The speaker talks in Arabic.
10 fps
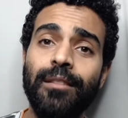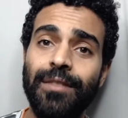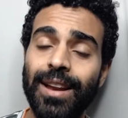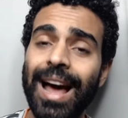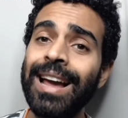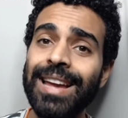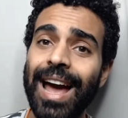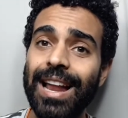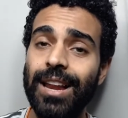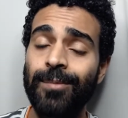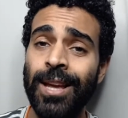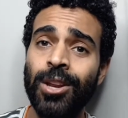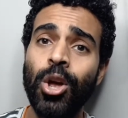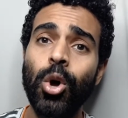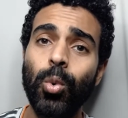في الناحية
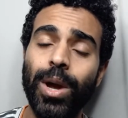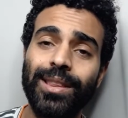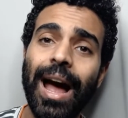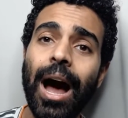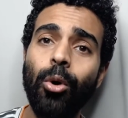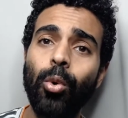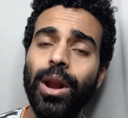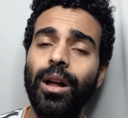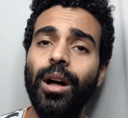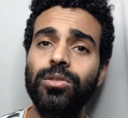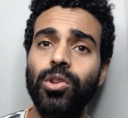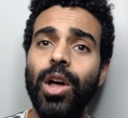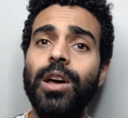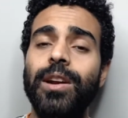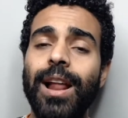اليمين ويتحول خط
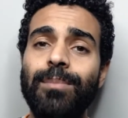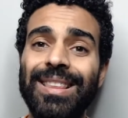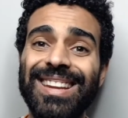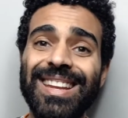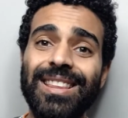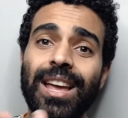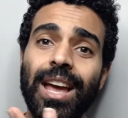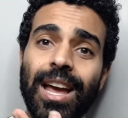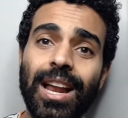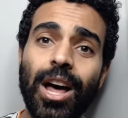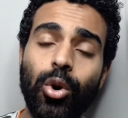ظهر ريال مدريد إلى